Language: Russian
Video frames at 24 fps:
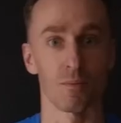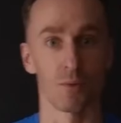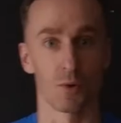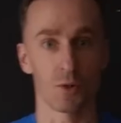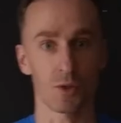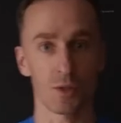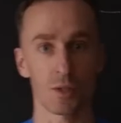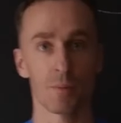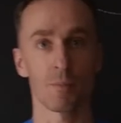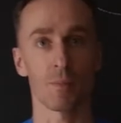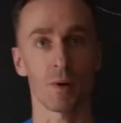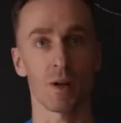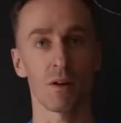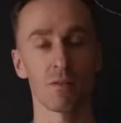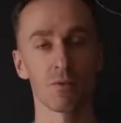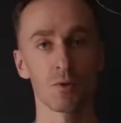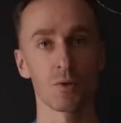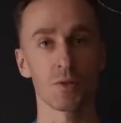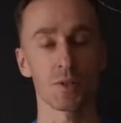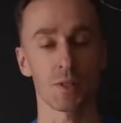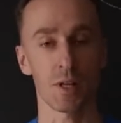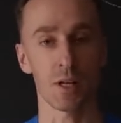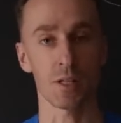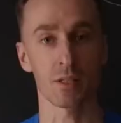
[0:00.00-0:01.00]
Можно правду
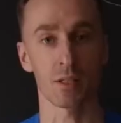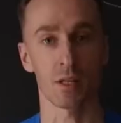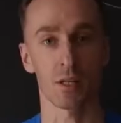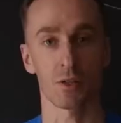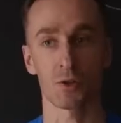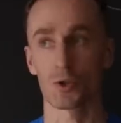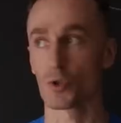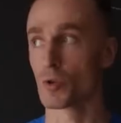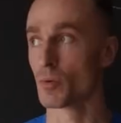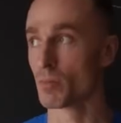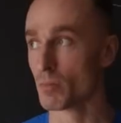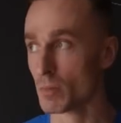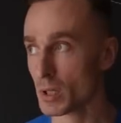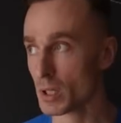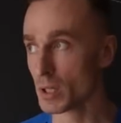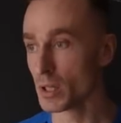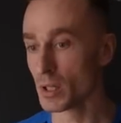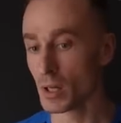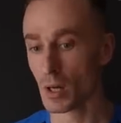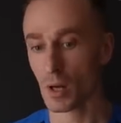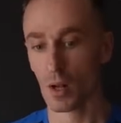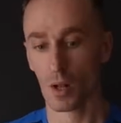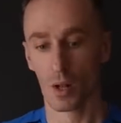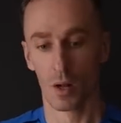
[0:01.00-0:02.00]
и сказать, что мы
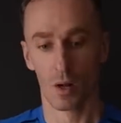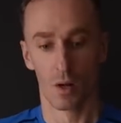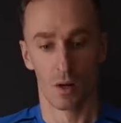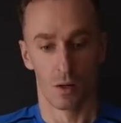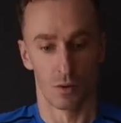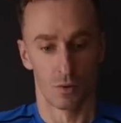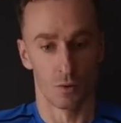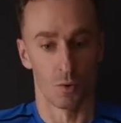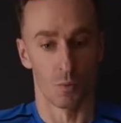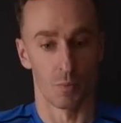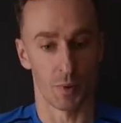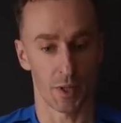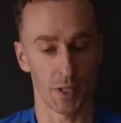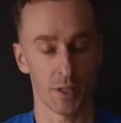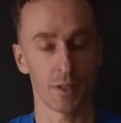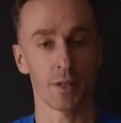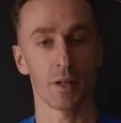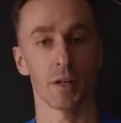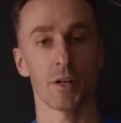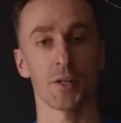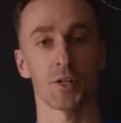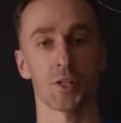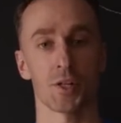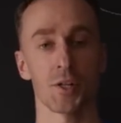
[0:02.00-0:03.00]
ну,
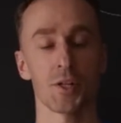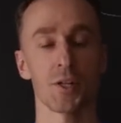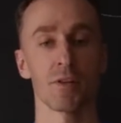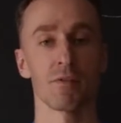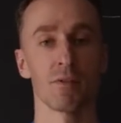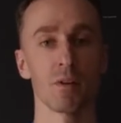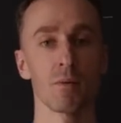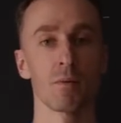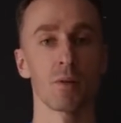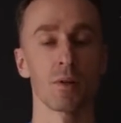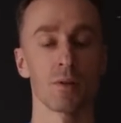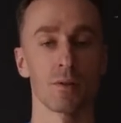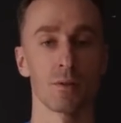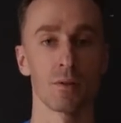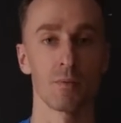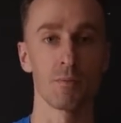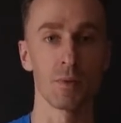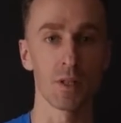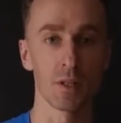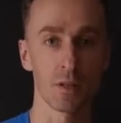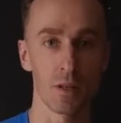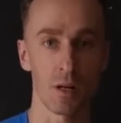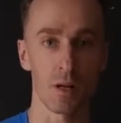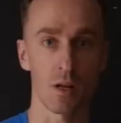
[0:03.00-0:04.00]
приняли решение выбрать
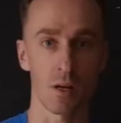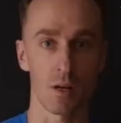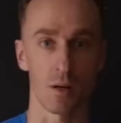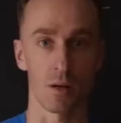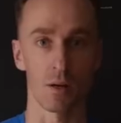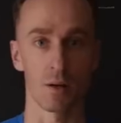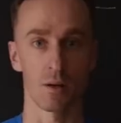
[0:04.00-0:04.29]
Дмитрия